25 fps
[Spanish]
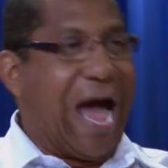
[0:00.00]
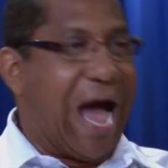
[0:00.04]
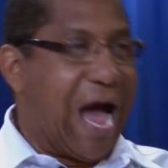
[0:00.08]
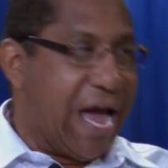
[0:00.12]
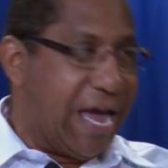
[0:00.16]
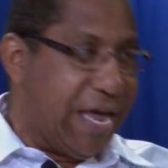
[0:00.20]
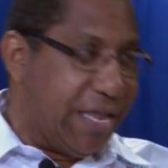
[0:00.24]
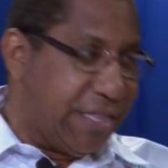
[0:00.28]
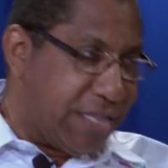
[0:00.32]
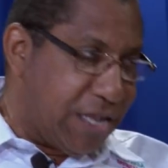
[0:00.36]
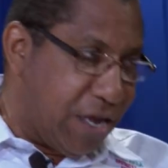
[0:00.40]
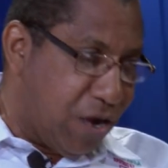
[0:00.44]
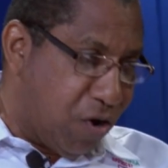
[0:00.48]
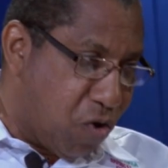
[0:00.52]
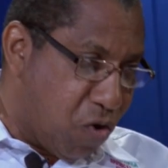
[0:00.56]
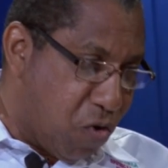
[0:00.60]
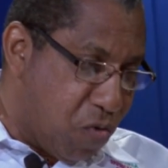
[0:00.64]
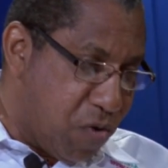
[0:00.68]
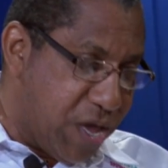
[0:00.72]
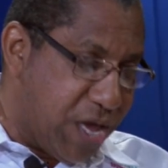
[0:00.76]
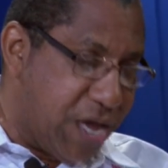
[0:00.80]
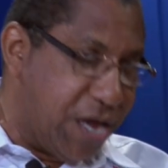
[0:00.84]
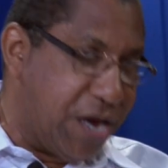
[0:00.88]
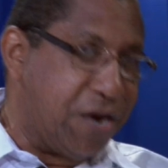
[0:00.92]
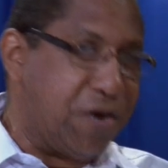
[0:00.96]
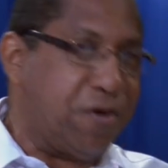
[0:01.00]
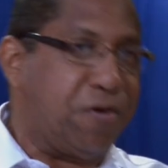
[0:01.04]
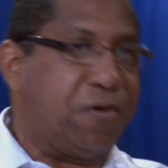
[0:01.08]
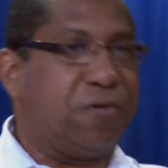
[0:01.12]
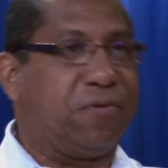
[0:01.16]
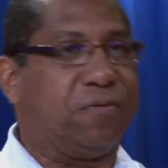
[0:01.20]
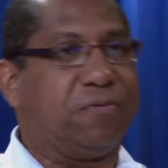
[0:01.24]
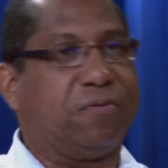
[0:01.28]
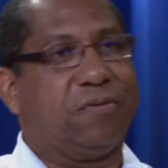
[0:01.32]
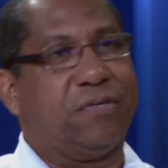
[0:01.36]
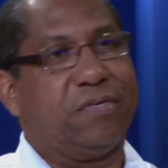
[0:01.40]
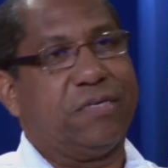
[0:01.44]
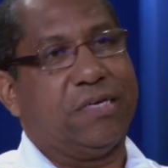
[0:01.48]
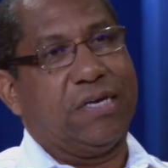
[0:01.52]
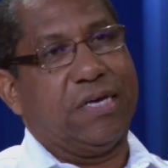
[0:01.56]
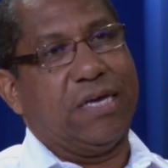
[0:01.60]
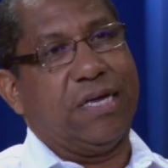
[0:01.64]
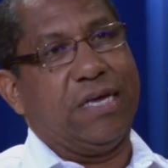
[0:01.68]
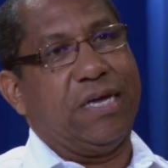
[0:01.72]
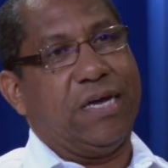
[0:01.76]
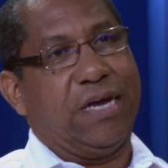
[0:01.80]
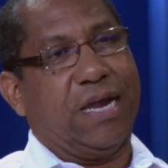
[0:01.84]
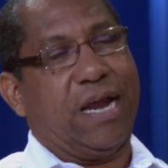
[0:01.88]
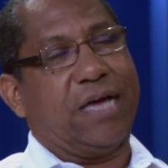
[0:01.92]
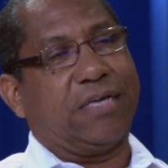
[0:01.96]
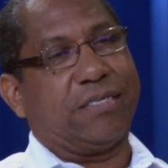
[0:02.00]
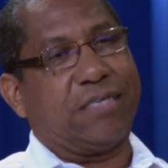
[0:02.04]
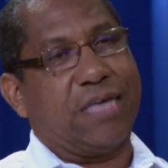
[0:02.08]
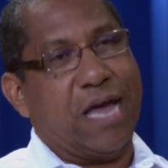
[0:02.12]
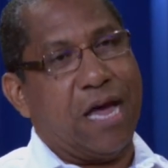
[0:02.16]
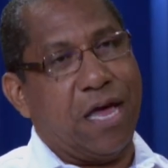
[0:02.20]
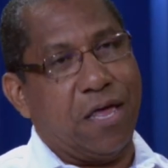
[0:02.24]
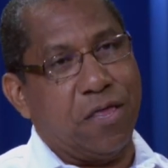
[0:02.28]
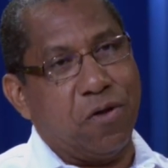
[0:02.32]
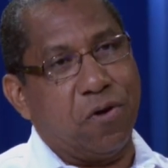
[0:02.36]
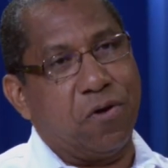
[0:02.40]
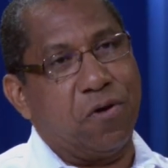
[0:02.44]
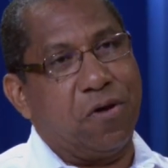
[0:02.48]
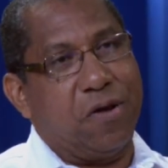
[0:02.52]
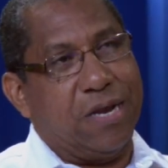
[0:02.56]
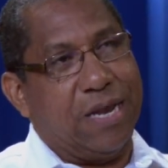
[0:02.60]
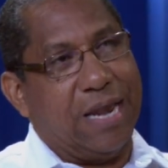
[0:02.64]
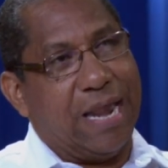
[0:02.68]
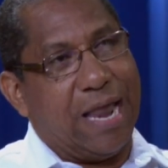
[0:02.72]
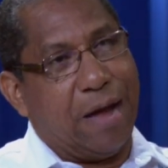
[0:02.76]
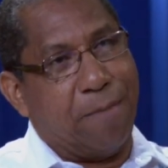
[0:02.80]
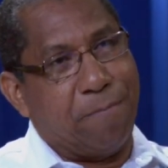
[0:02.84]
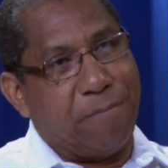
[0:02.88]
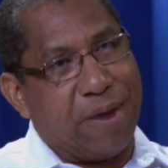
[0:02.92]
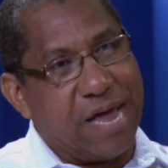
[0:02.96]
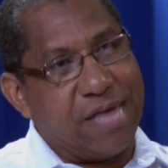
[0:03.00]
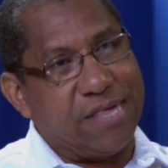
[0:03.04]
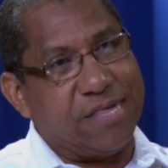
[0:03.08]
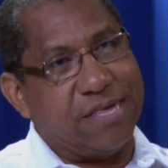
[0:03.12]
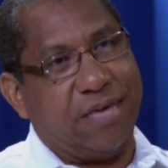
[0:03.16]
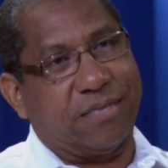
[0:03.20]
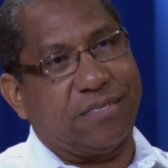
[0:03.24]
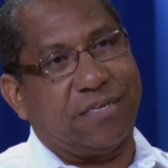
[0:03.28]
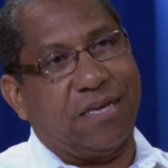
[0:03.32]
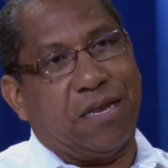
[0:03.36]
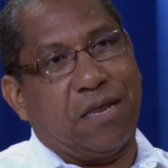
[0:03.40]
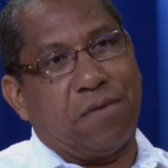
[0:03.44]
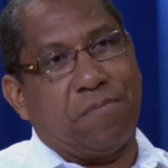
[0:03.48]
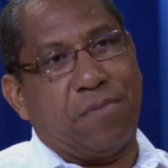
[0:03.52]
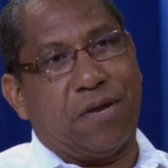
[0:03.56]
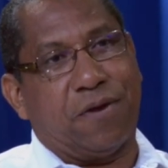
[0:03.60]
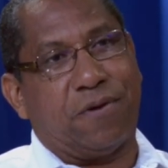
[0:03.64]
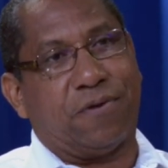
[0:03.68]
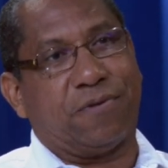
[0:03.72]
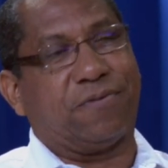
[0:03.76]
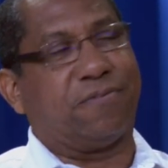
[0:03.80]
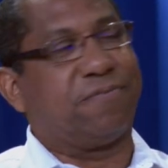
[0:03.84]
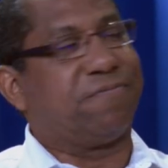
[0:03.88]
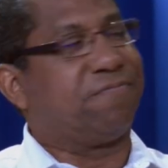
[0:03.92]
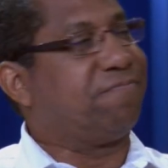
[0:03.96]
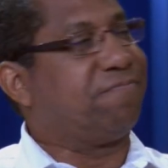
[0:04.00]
a este gobierno y gracias a Dios, la plancha se eliminó.